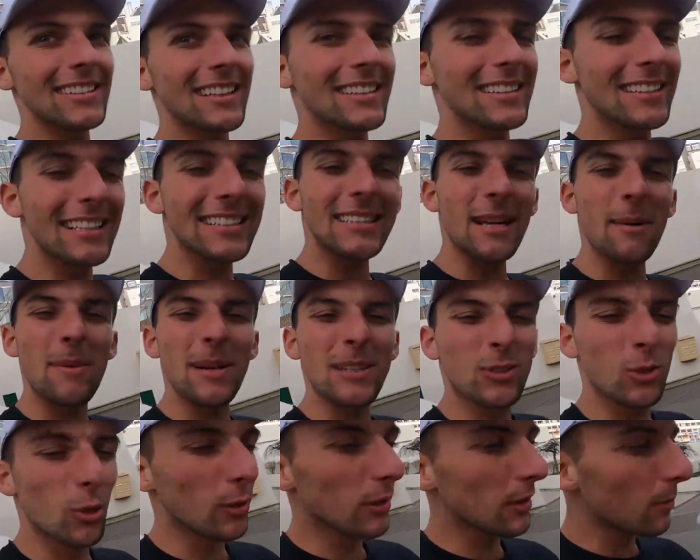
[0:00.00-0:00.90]
va être un trick à
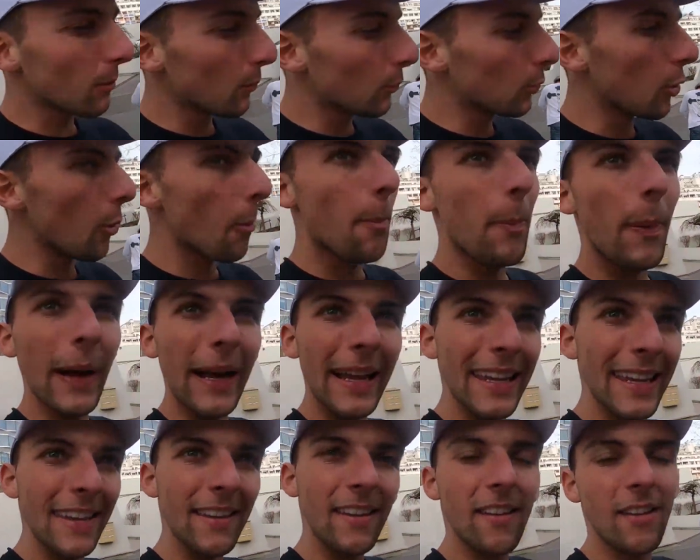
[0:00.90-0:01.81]
base de, de
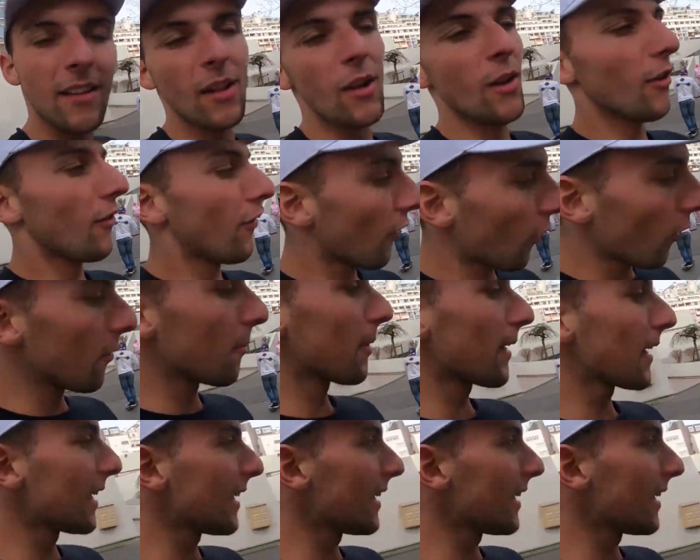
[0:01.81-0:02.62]
bris, front de